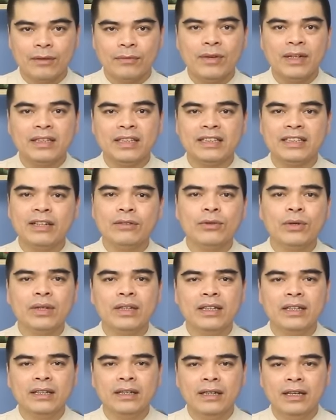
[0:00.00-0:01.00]
Vậy thì theo tôi
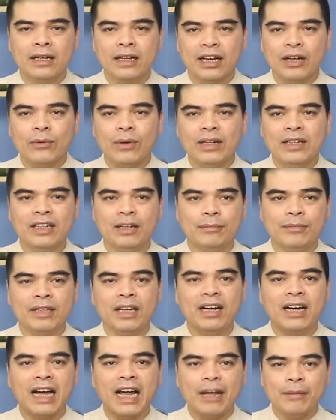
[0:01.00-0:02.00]
nghĩ cái quan điểm
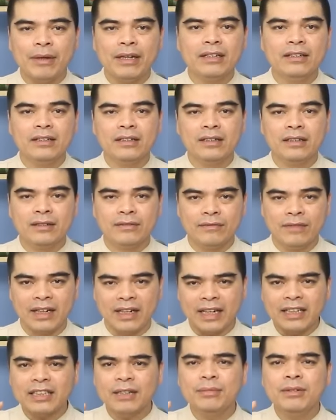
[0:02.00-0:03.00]
thờ hai bát hương và
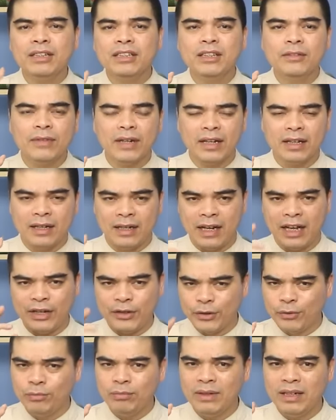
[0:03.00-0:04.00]
cách thắp hương như vậy là
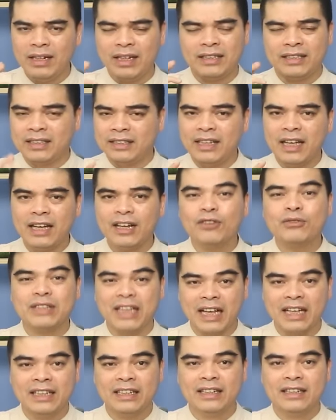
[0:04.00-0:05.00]
đúng, là chính xác, không
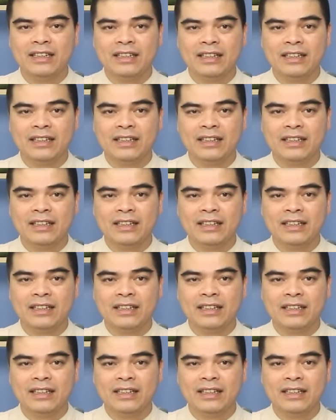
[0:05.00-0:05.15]
sai.